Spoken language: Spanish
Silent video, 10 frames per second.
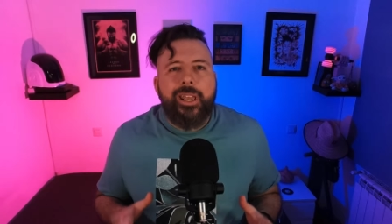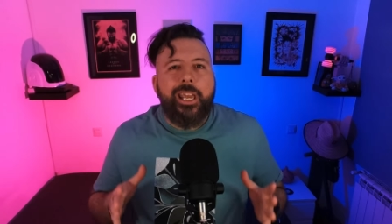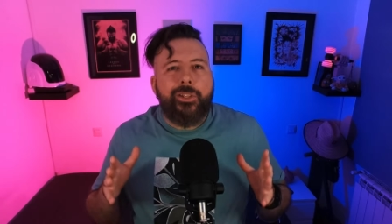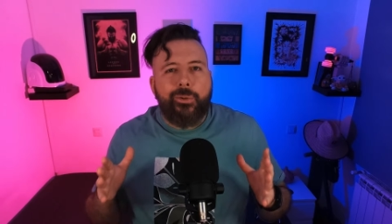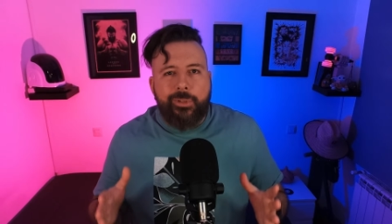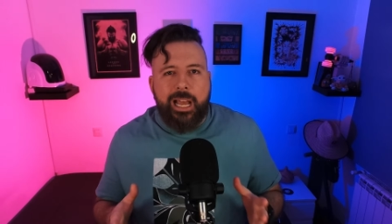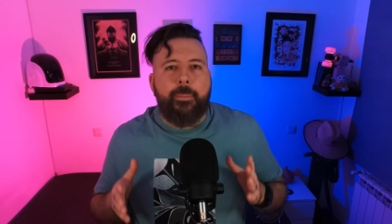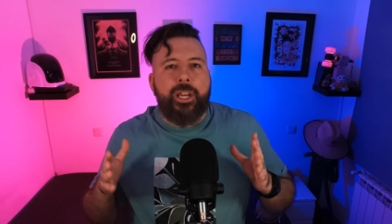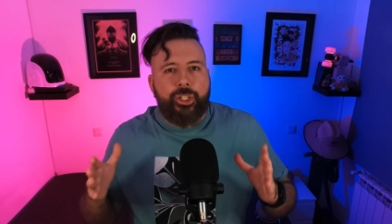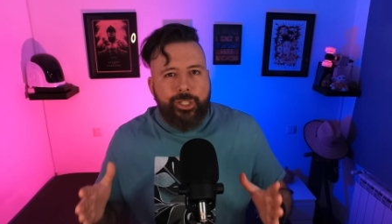y es un
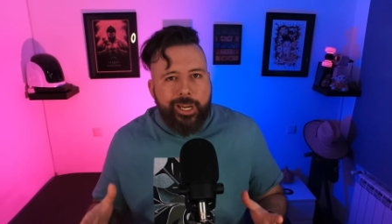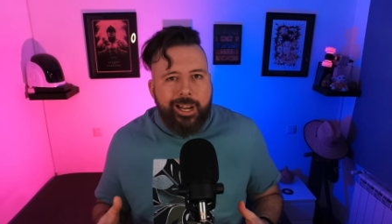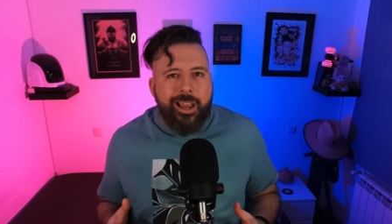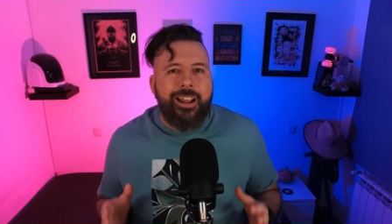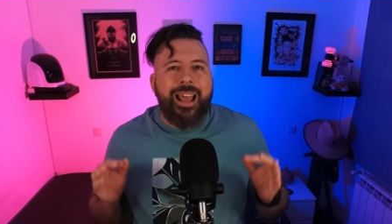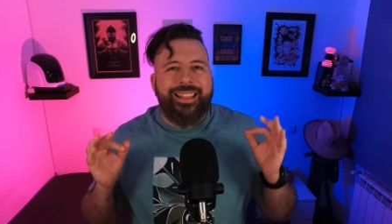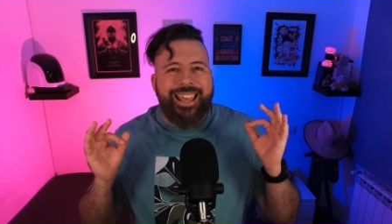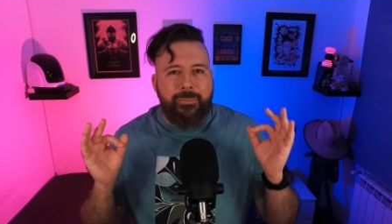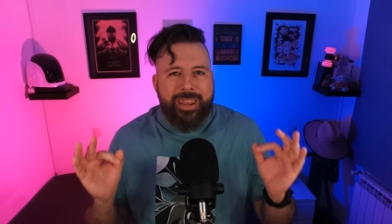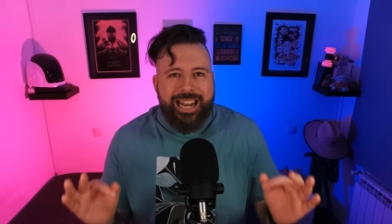damage dealer
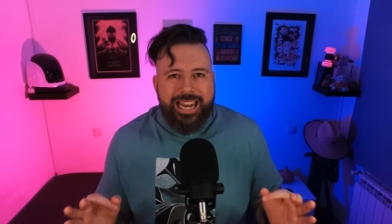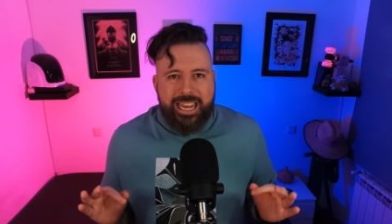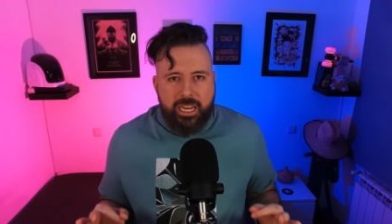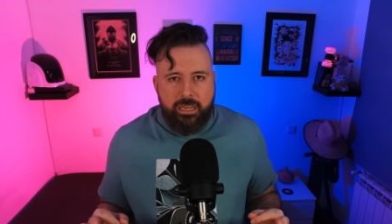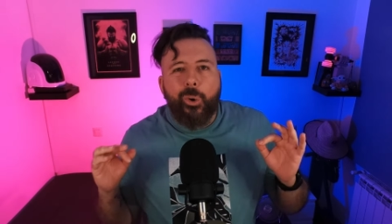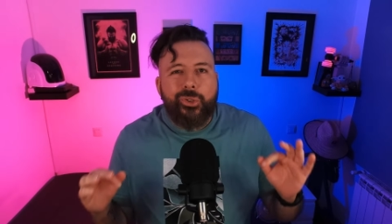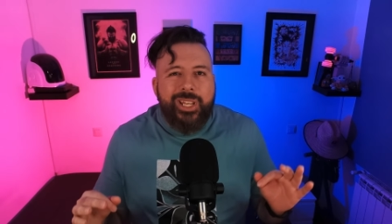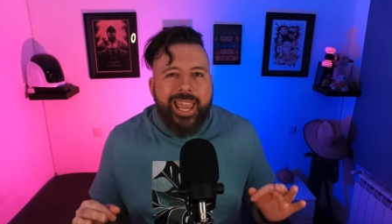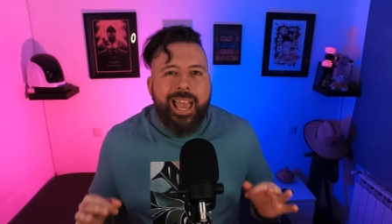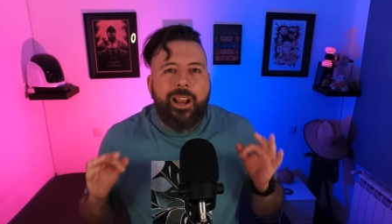de melee, o
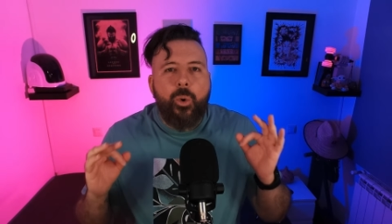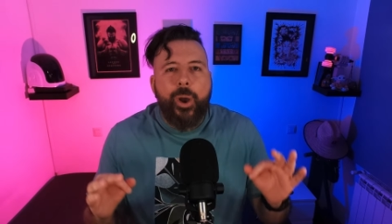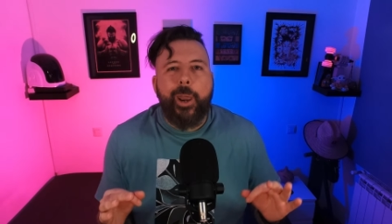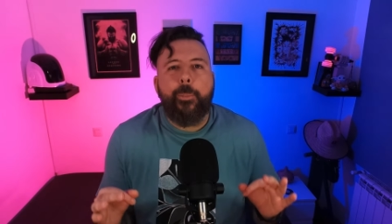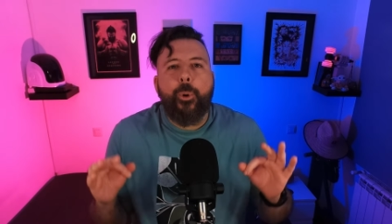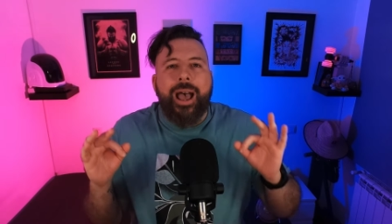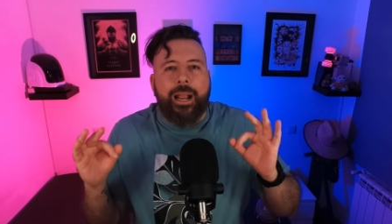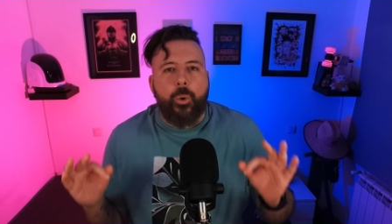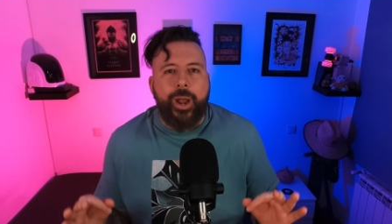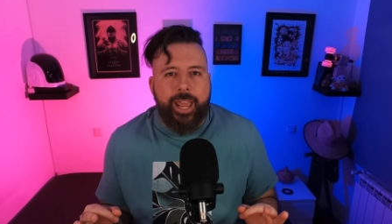sea, cuerpo
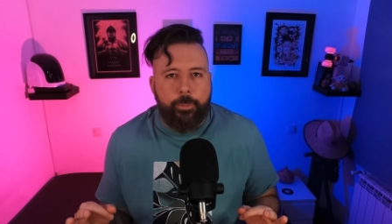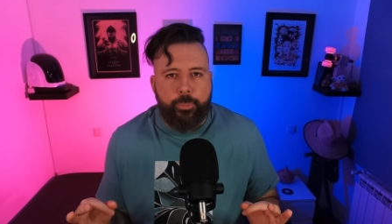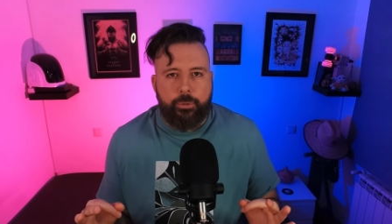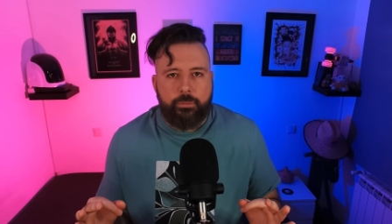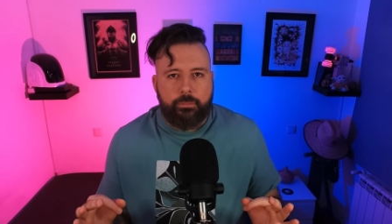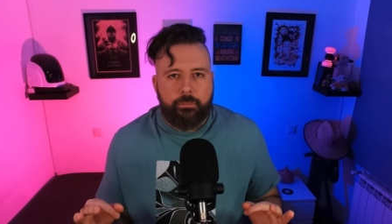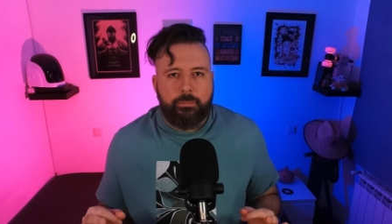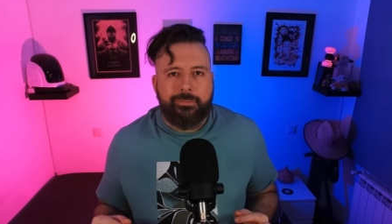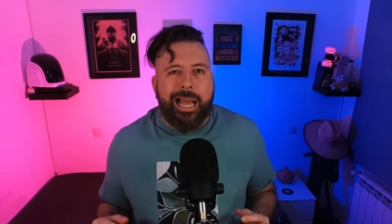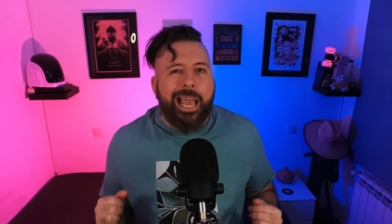a cuerpo.
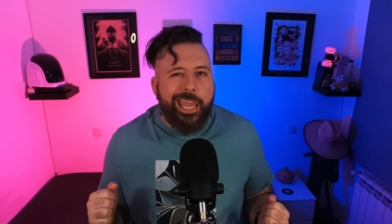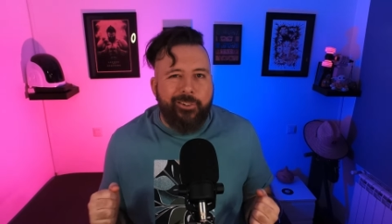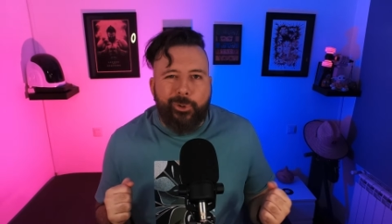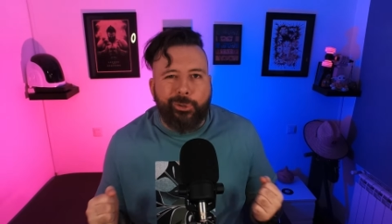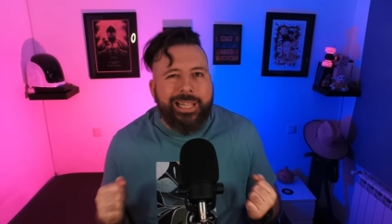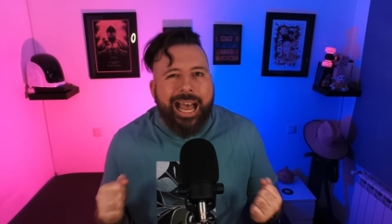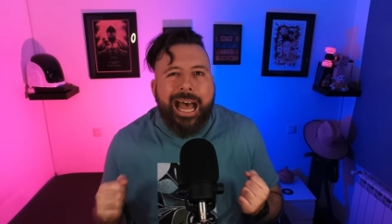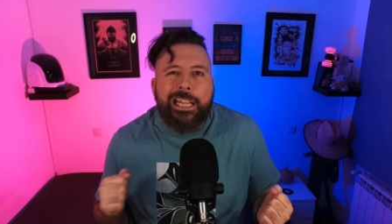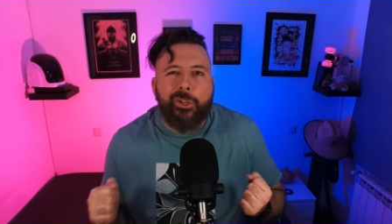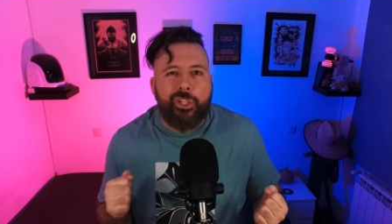Ahí
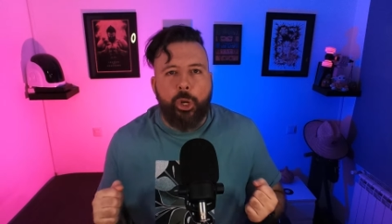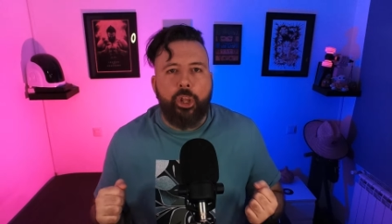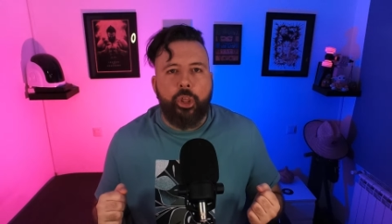frotándose los